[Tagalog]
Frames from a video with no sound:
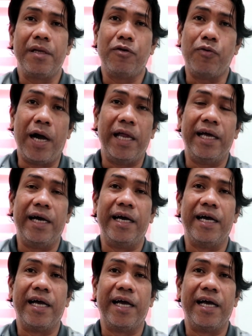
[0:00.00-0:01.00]
kuha ng
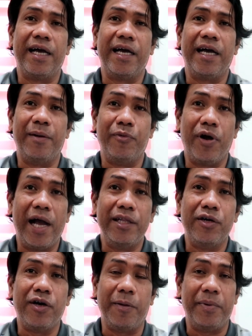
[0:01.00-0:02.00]
uh,
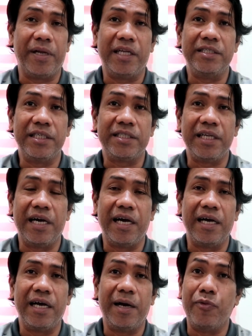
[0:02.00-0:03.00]
abogado, appearances ng
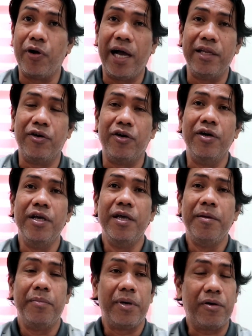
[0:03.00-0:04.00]
abogado.
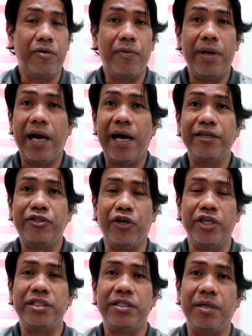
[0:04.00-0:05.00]
Pero kung wala kang
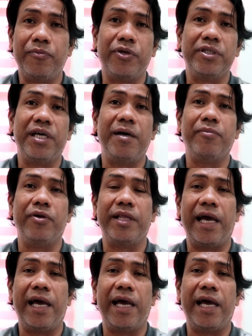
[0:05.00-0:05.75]
choice, for example,